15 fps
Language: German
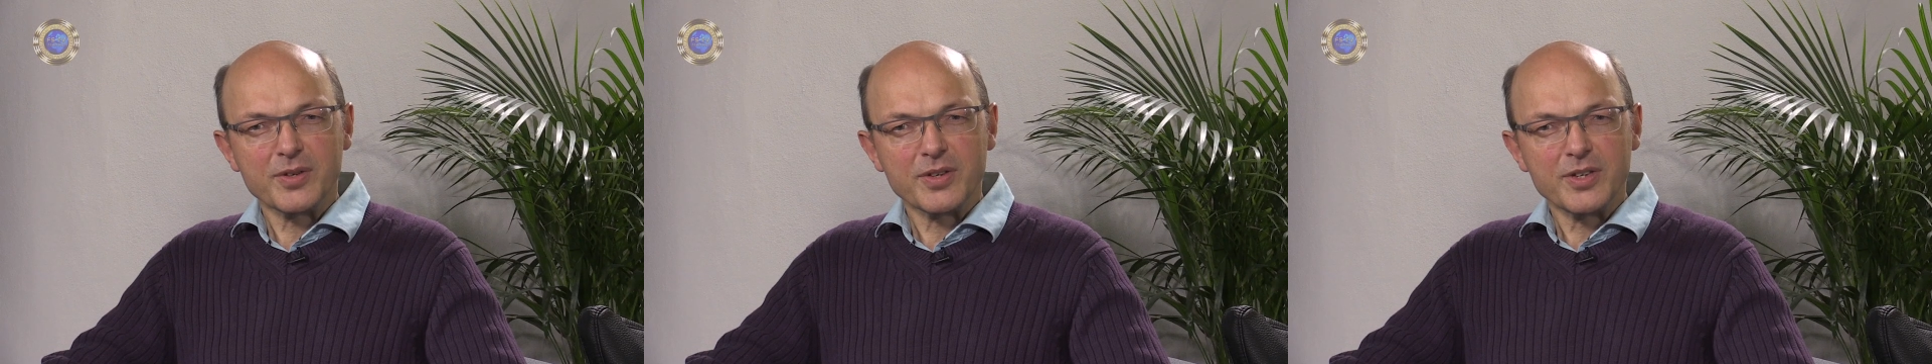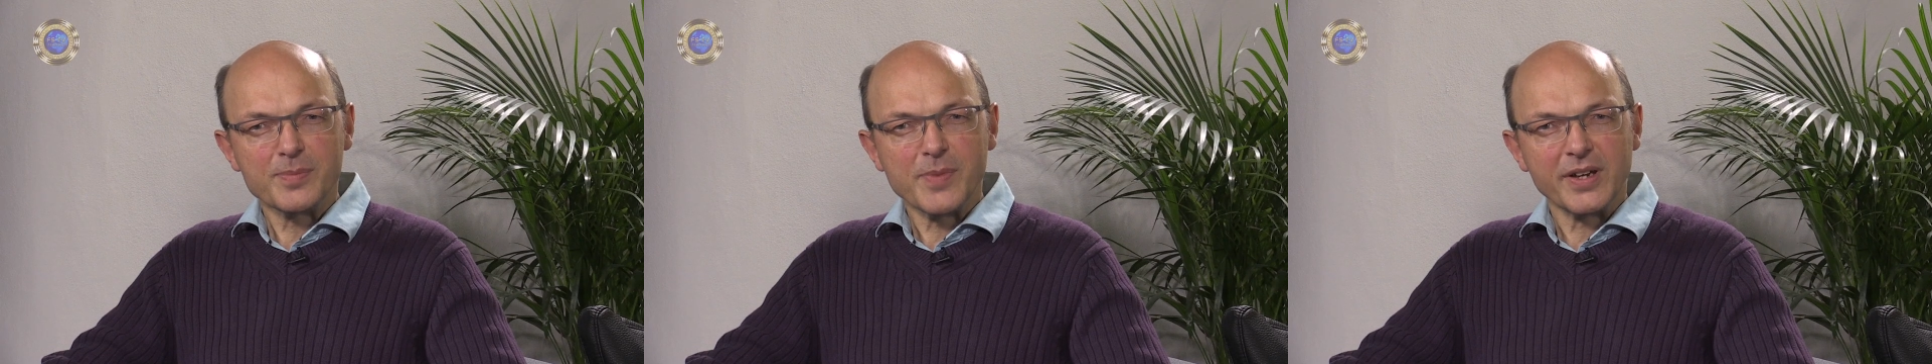
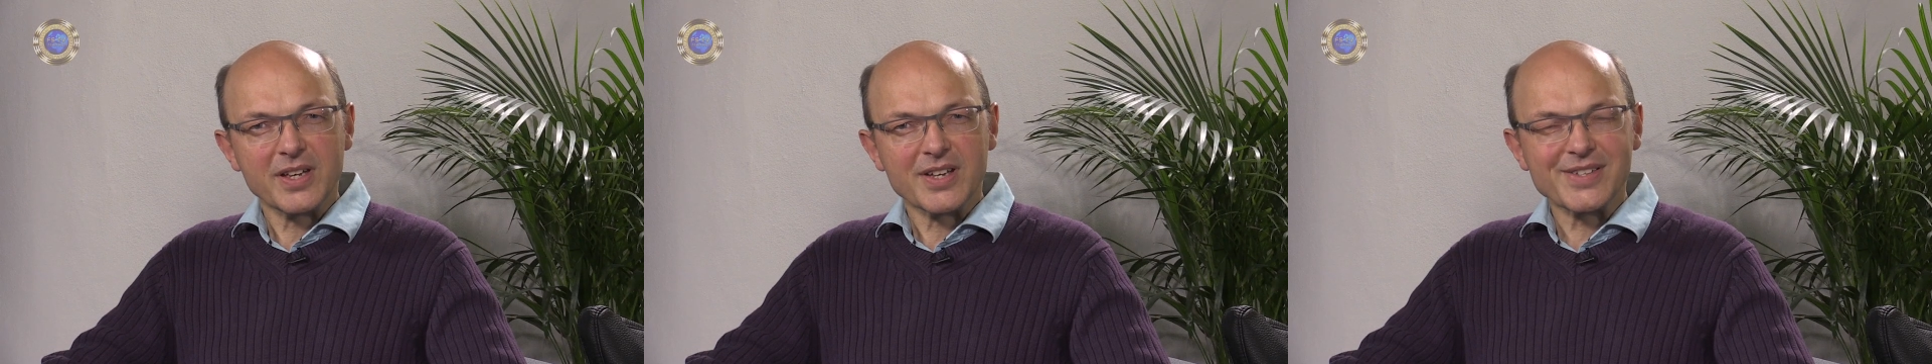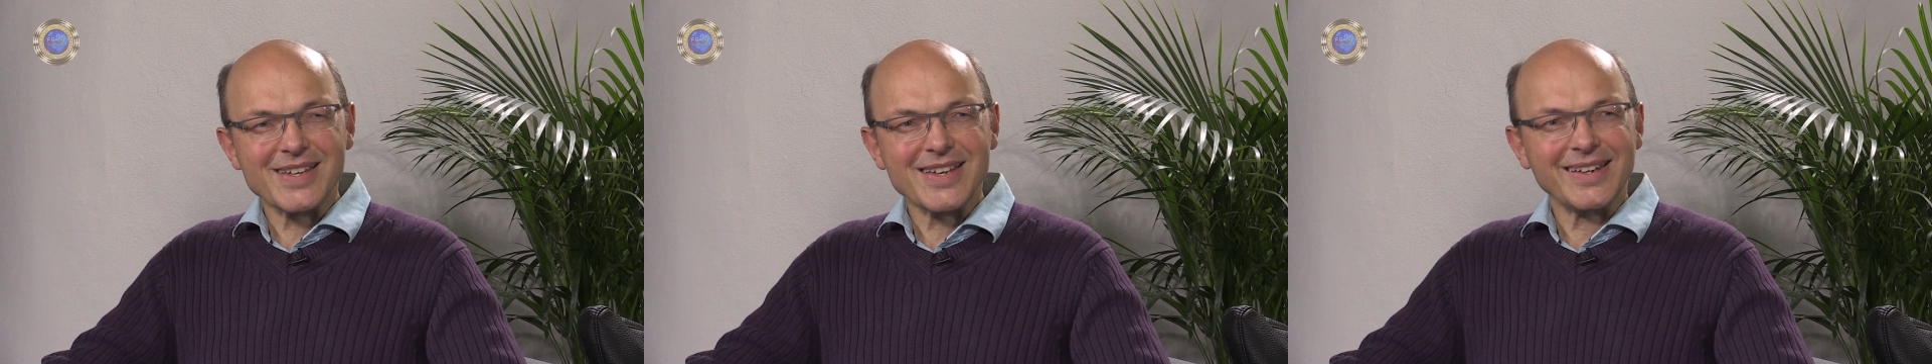ist man
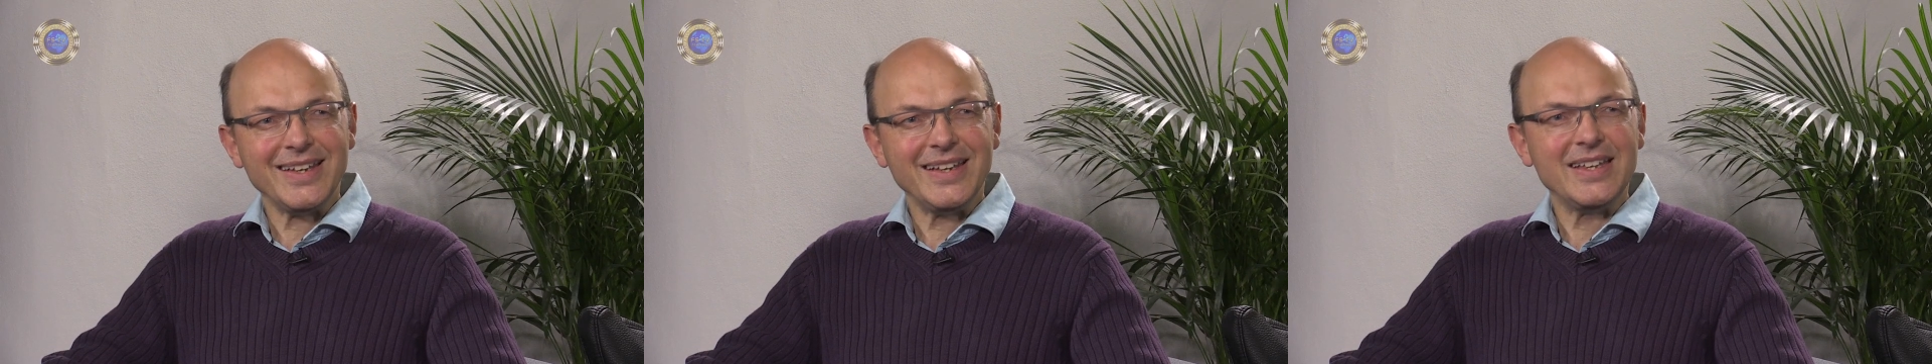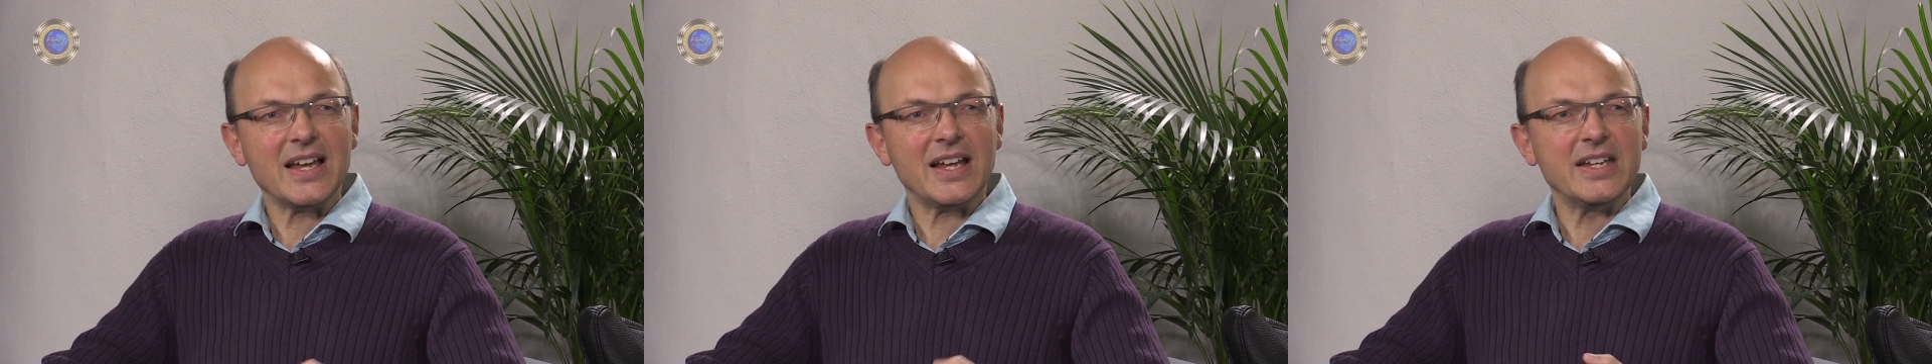ja sehr
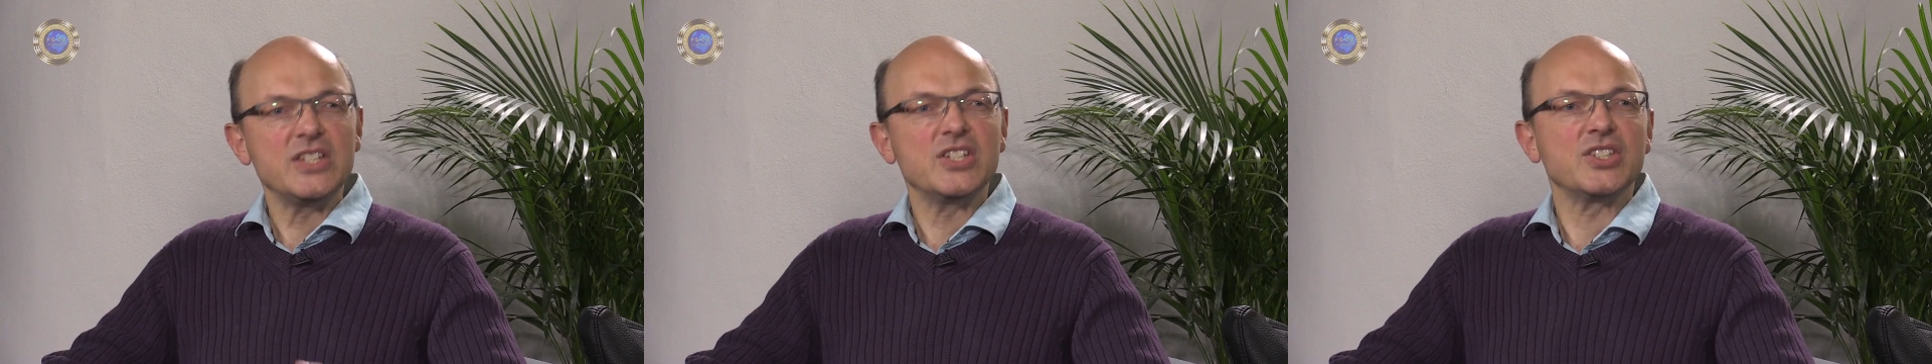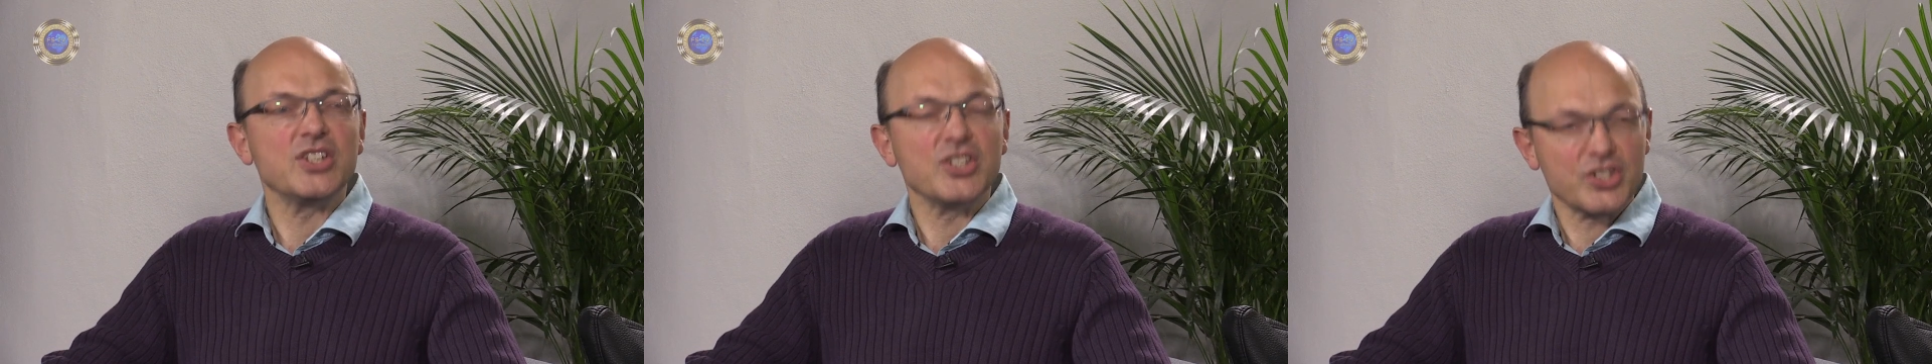
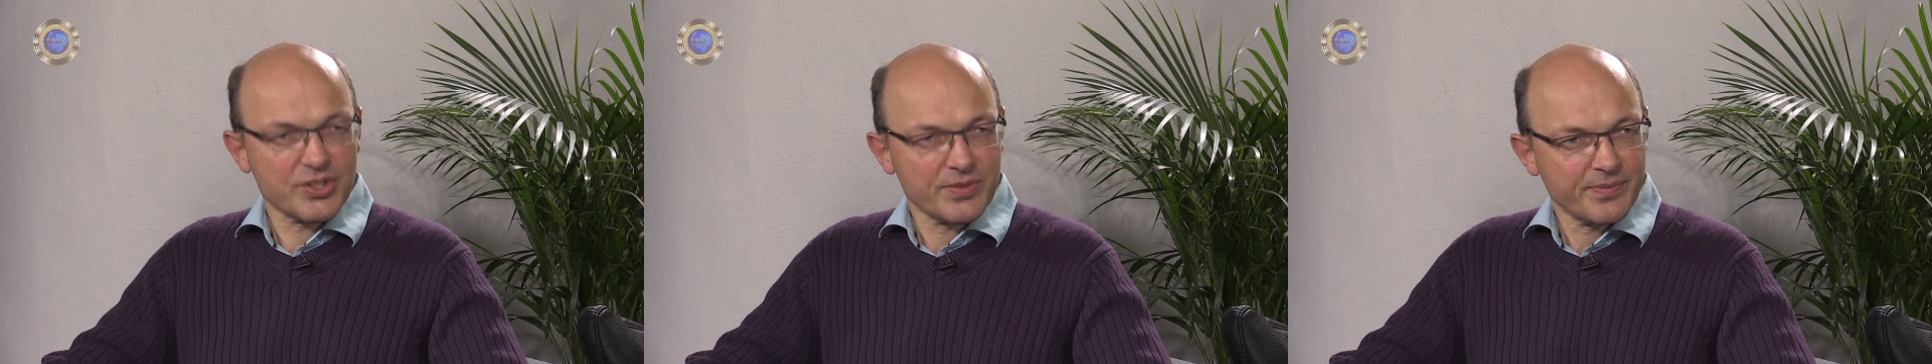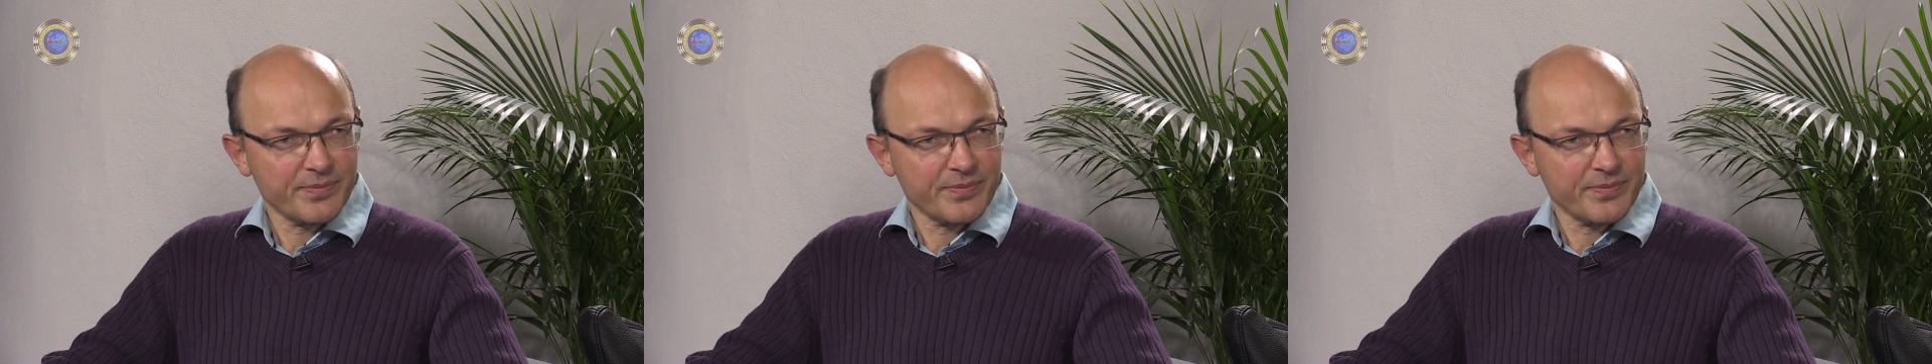idealistisch.